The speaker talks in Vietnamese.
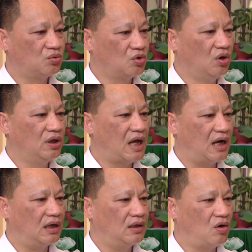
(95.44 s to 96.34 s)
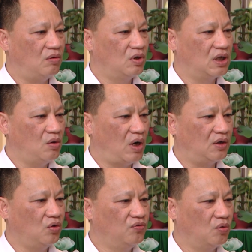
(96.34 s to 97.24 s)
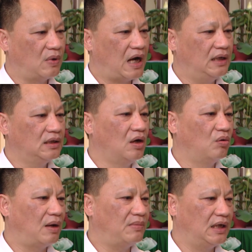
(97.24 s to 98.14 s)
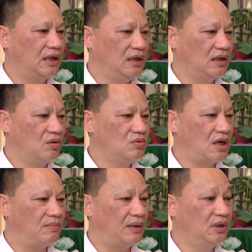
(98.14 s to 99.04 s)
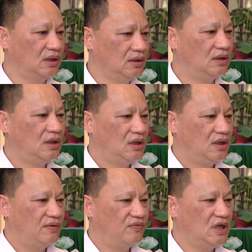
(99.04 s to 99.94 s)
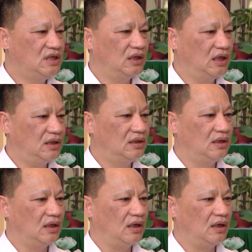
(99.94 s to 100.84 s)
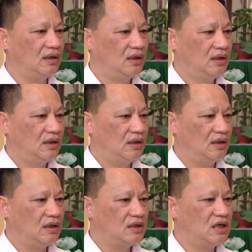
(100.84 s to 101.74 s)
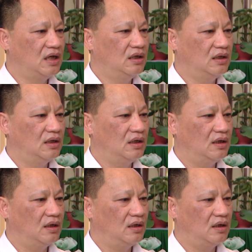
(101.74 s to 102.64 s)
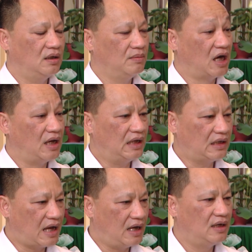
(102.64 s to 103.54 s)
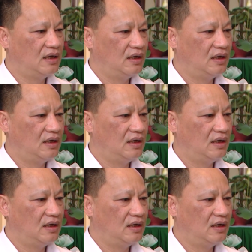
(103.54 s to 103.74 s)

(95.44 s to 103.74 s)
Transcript: Chúng tôi đã có một kế hoạch khôi phục ngay từ đầu năm 2024 với diện tích trên 7 hectare